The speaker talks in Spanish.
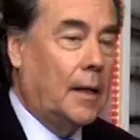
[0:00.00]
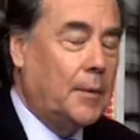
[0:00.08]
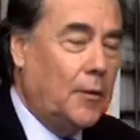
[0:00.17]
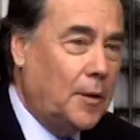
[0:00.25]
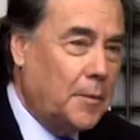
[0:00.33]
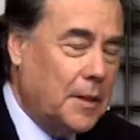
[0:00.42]
a
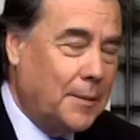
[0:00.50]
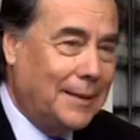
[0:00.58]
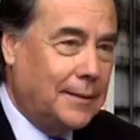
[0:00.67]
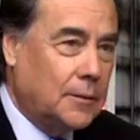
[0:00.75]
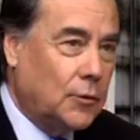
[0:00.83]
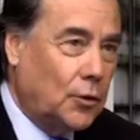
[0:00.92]
mí lo que me llama
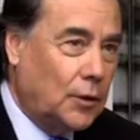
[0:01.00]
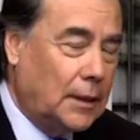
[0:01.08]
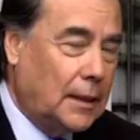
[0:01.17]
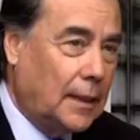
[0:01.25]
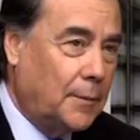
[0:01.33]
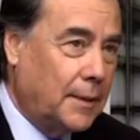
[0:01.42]
la atención es
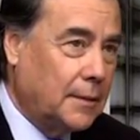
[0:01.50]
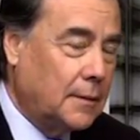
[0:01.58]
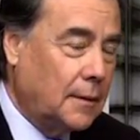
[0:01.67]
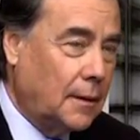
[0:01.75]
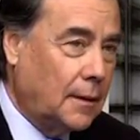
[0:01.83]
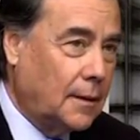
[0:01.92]
que la
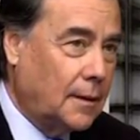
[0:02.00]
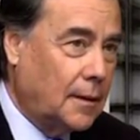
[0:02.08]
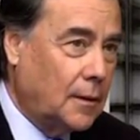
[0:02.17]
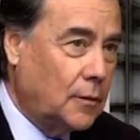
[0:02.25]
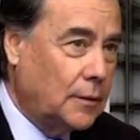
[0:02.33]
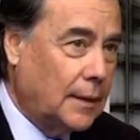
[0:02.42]
prensa le haya
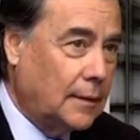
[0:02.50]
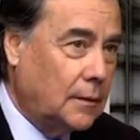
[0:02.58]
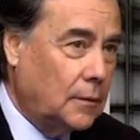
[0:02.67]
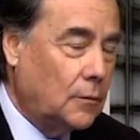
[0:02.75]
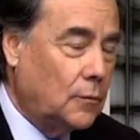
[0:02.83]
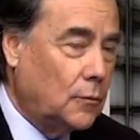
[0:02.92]
dado
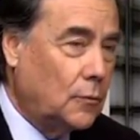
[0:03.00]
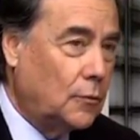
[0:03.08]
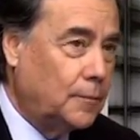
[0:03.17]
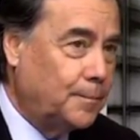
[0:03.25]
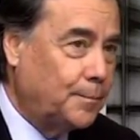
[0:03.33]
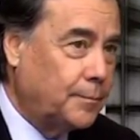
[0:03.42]
tanto,